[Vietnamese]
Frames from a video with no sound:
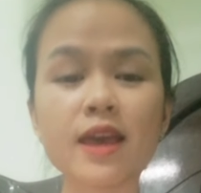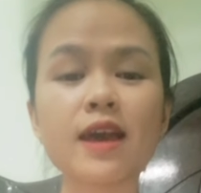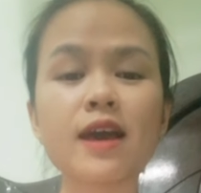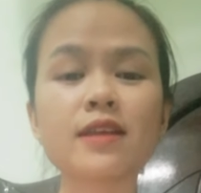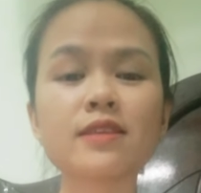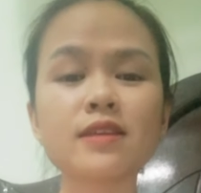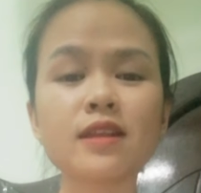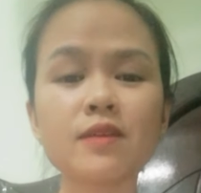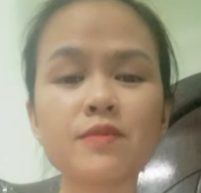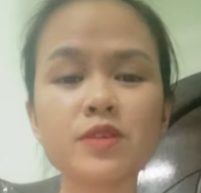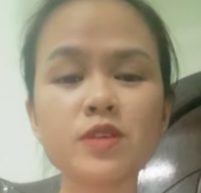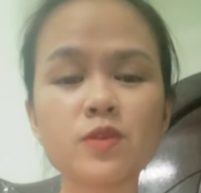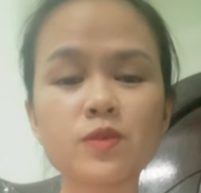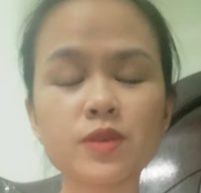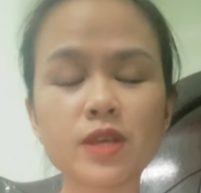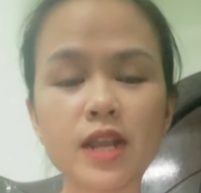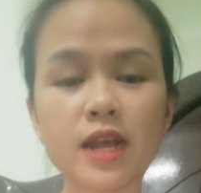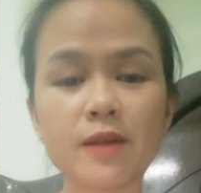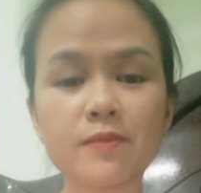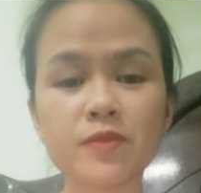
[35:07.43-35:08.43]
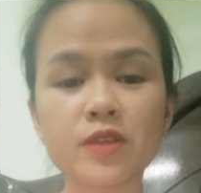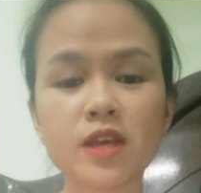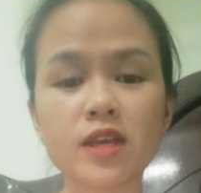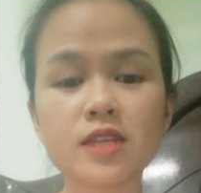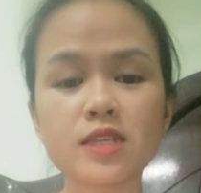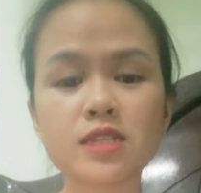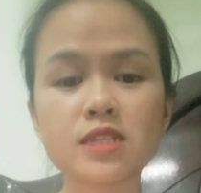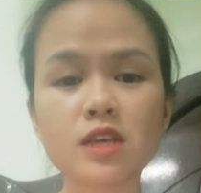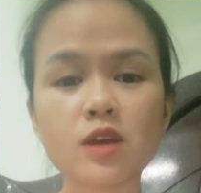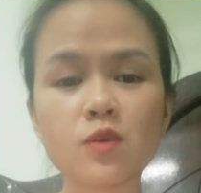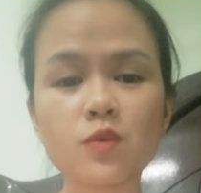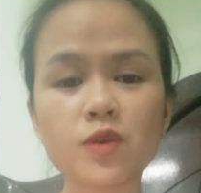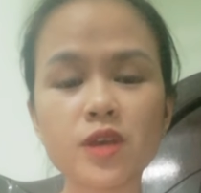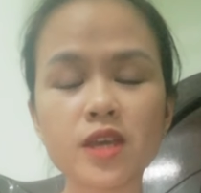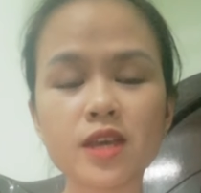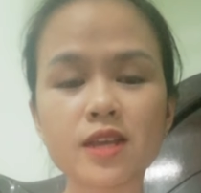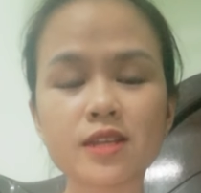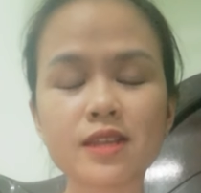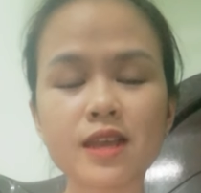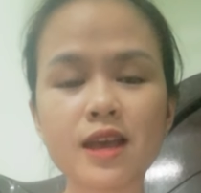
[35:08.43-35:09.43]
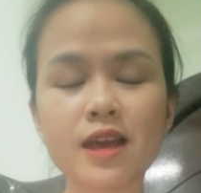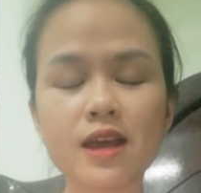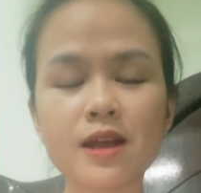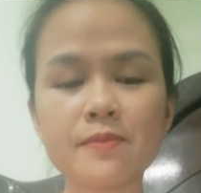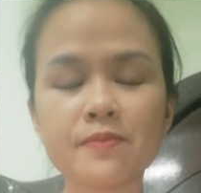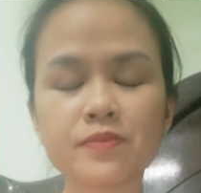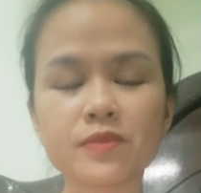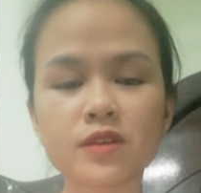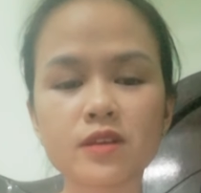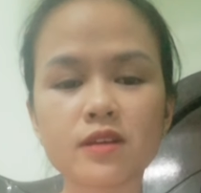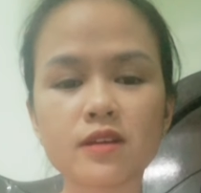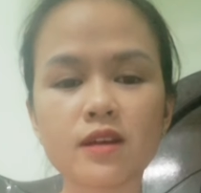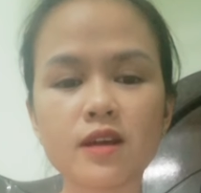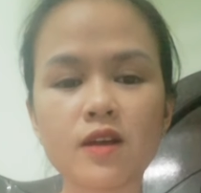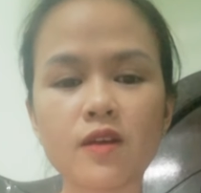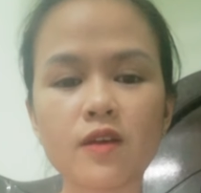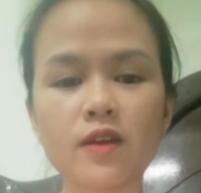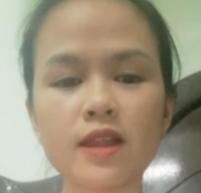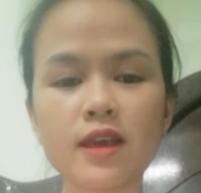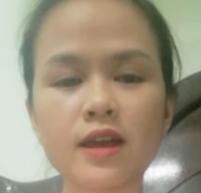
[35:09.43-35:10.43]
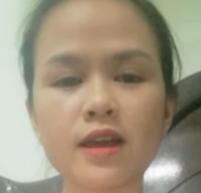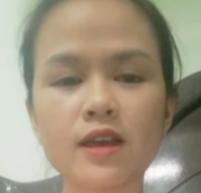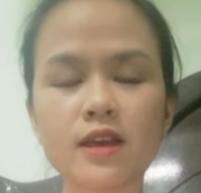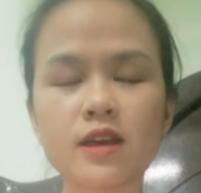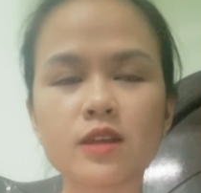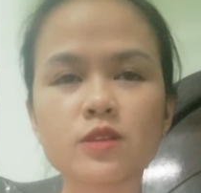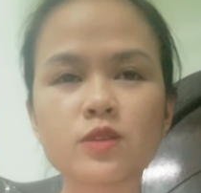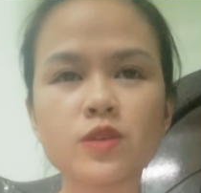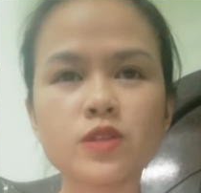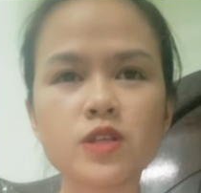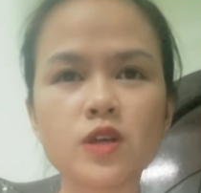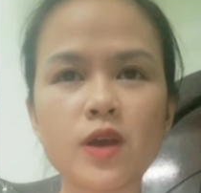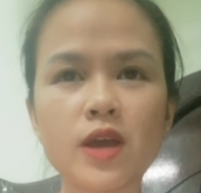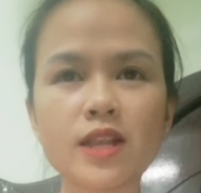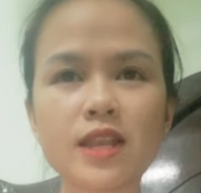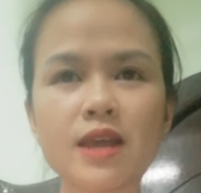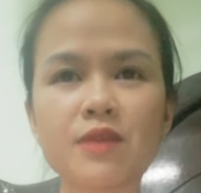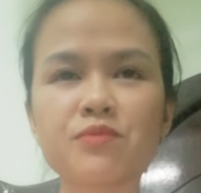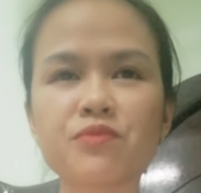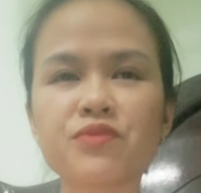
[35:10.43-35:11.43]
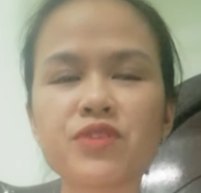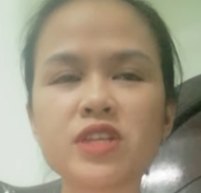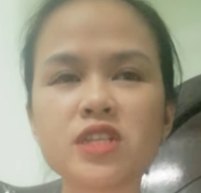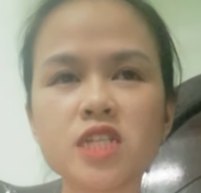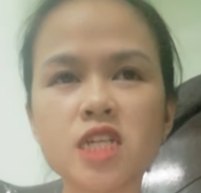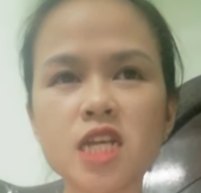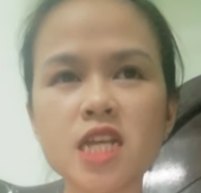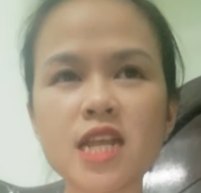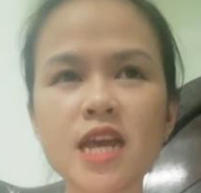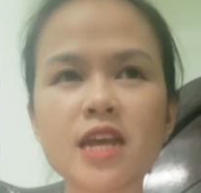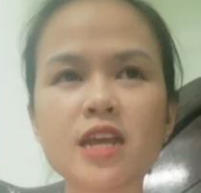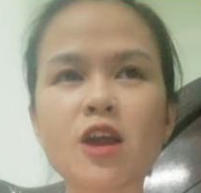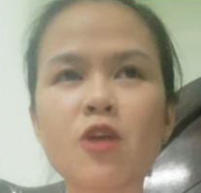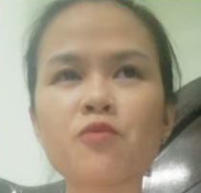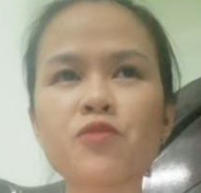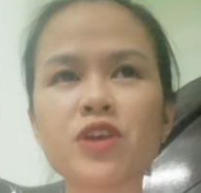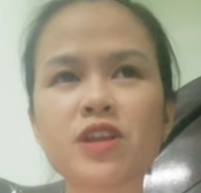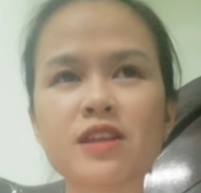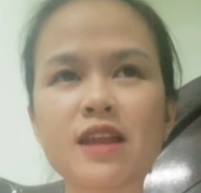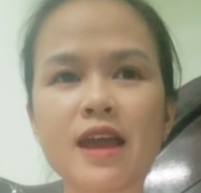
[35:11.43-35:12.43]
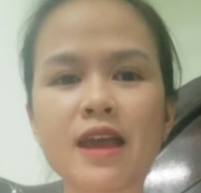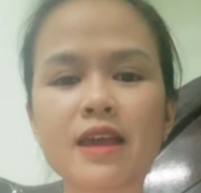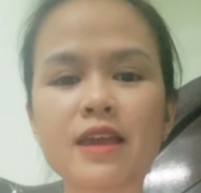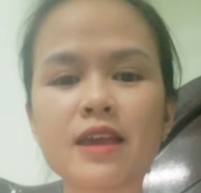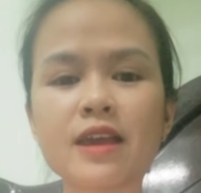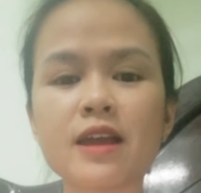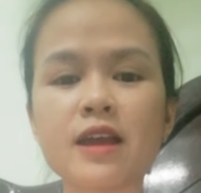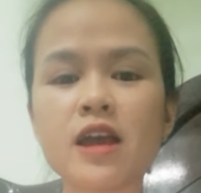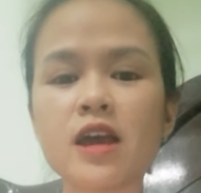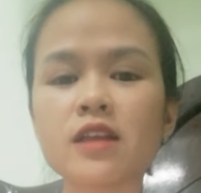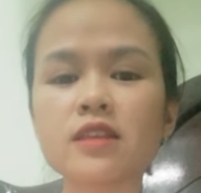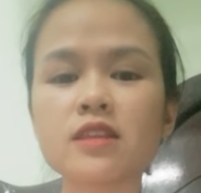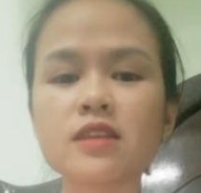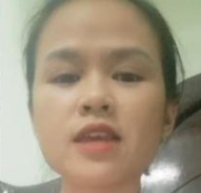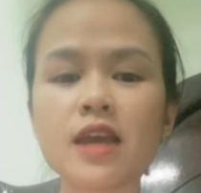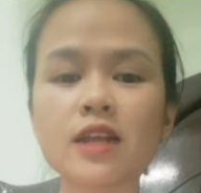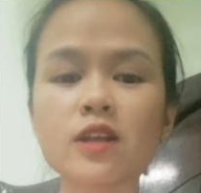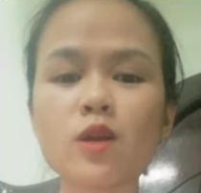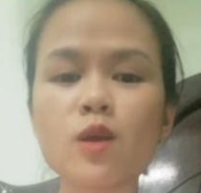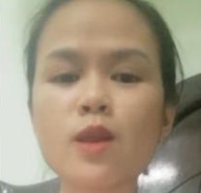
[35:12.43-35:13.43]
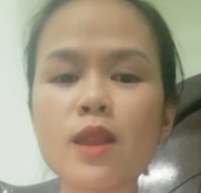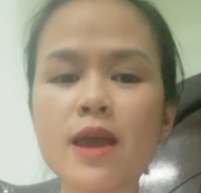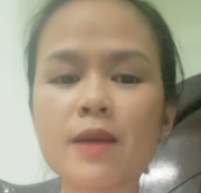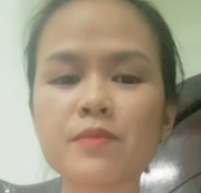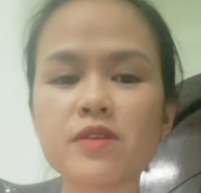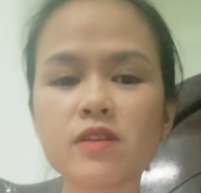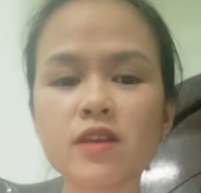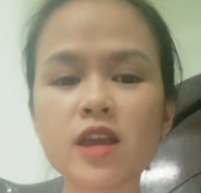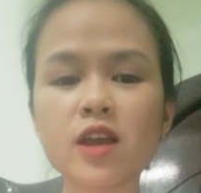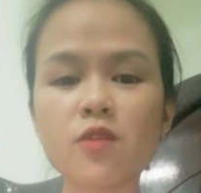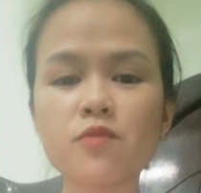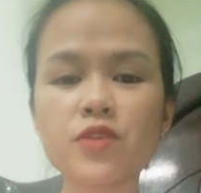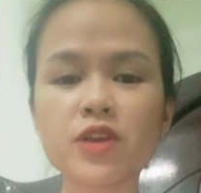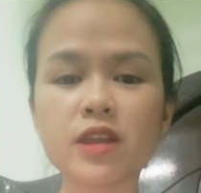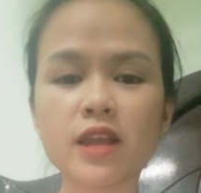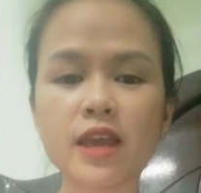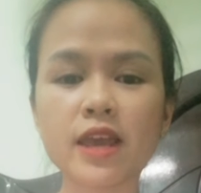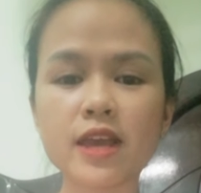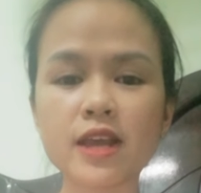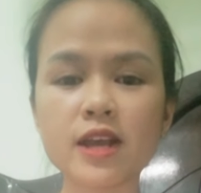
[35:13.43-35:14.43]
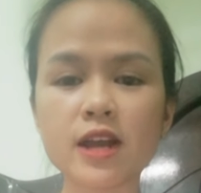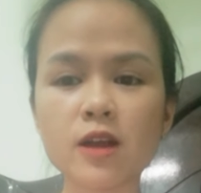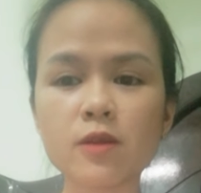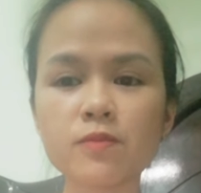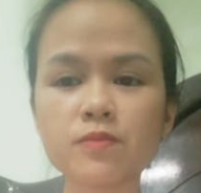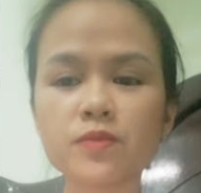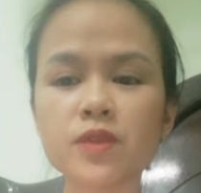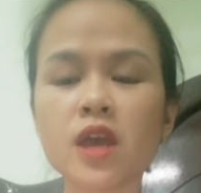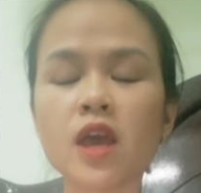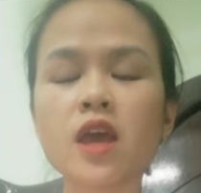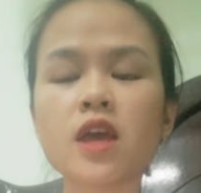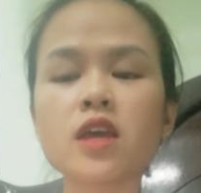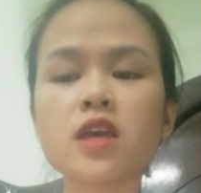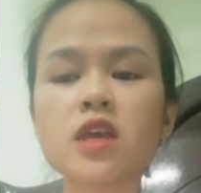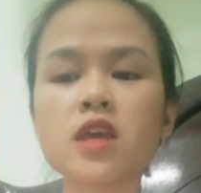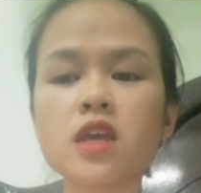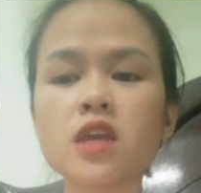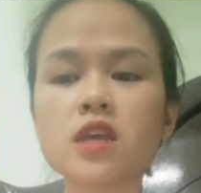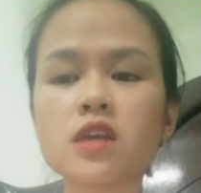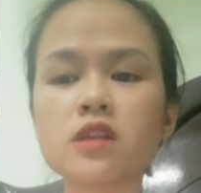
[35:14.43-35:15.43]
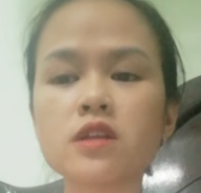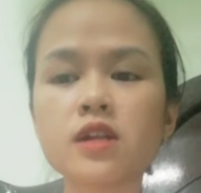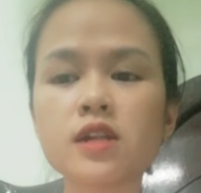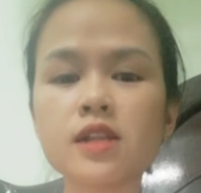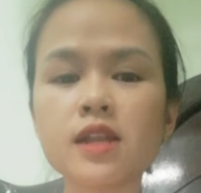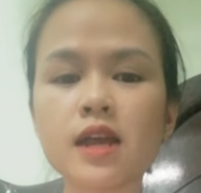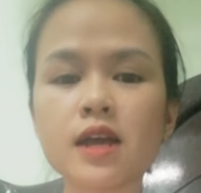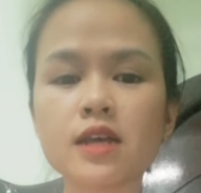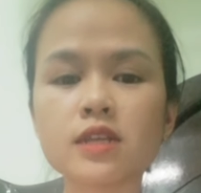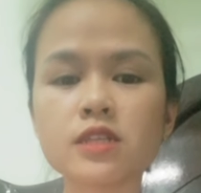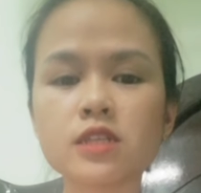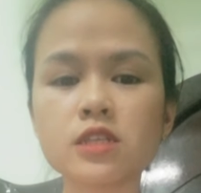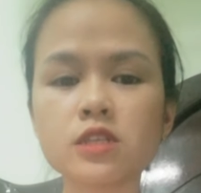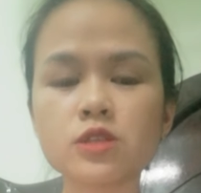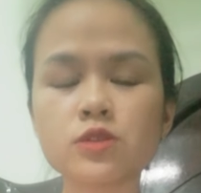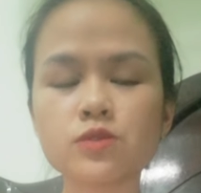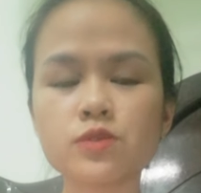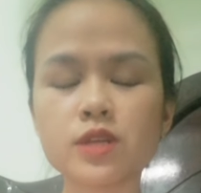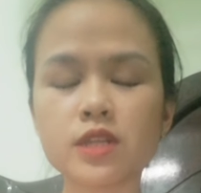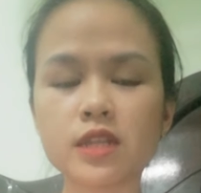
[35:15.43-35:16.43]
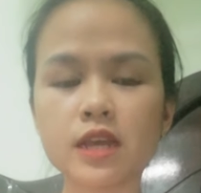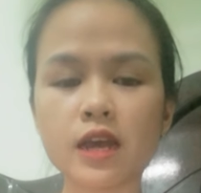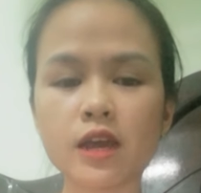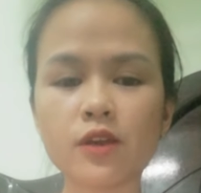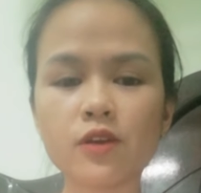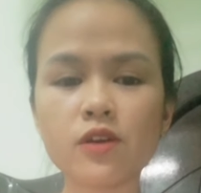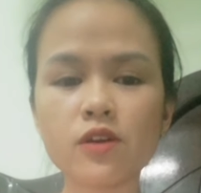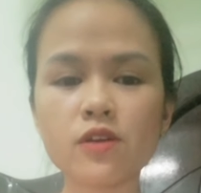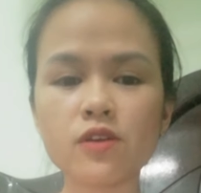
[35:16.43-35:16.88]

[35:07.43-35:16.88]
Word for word: Tức là ví dụ như là sau khi người ta uh, hỏi là tôi cho anh làm vị trí này công việc này thì anh có làm được cái công việc này hay không? 이 일을 하실 수 있나요?